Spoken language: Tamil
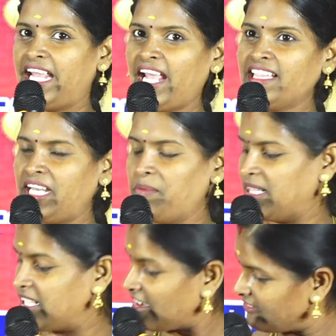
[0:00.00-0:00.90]
ஏன் தெரியுமா
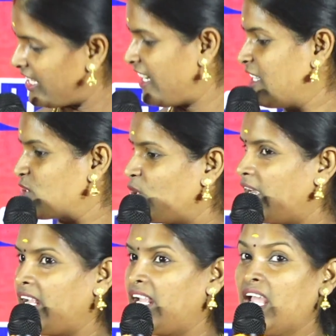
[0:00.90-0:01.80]
அந்த கவிதையை நான்
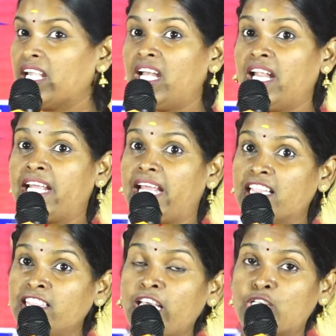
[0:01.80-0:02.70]
சொன்னேன் இன்னைக்கு
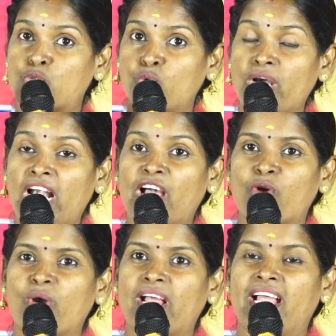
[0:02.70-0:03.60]
எந்த சூழல்ல
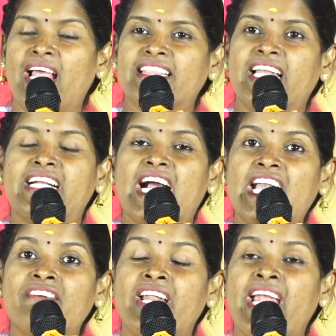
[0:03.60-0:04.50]
கூட தன்
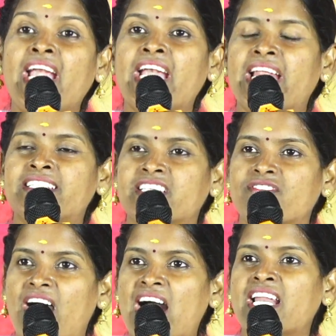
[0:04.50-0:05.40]
கணவனையே நினைச்சிட்டு
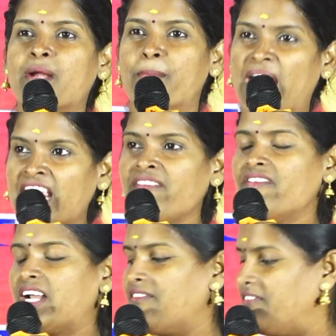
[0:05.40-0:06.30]
வாழற மனைவி
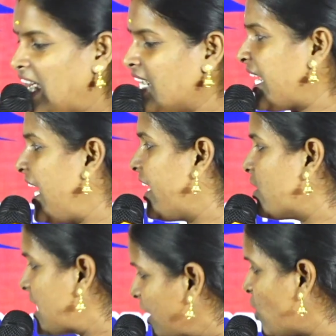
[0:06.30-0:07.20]
வர்ற வாழ்க்கை
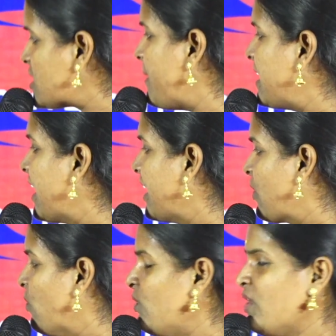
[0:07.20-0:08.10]
இன்னைக்கு சந்தோஷமா தாங்க
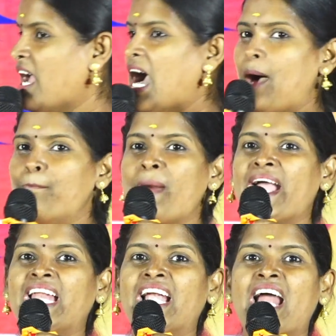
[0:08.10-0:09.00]
இருக்கும் அம்மா
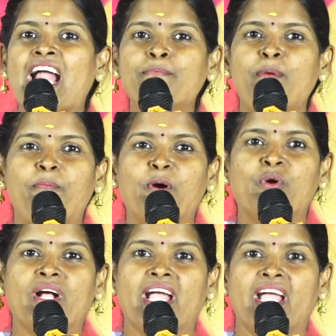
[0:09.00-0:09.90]
இல்லைன்னா அன்பு
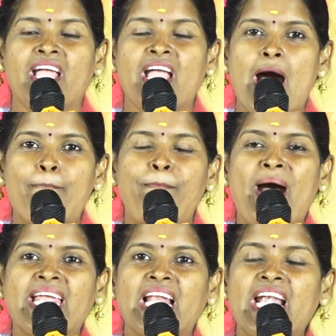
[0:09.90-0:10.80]
போகுங்க அப்பா
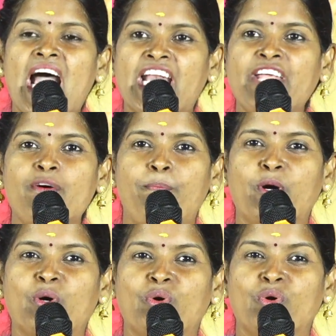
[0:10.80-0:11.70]
இல்லைன்னா அறிவு
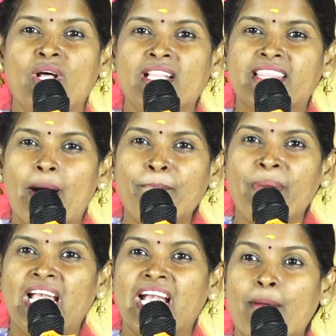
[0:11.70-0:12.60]
போகும்
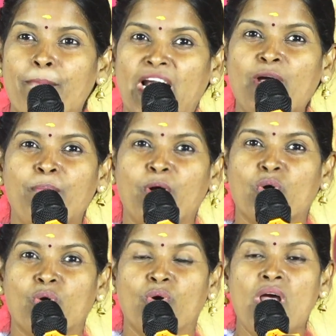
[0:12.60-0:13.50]
தம்பி இல்லைன்னா பலம்
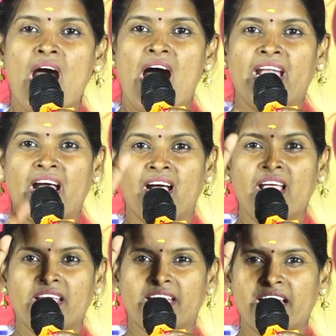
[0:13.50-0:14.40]
போகும் ஆனால்
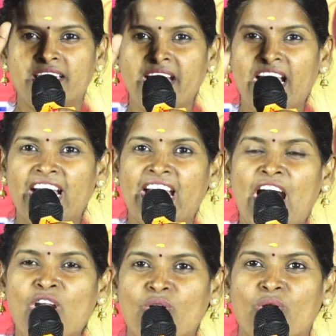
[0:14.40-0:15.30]
எது
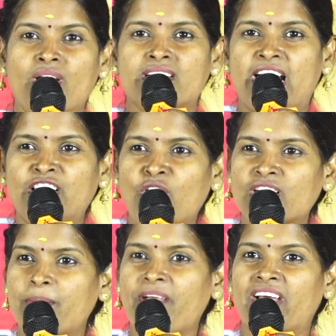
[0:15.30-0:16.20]
இல்லைனாலும் சந்தோஷமே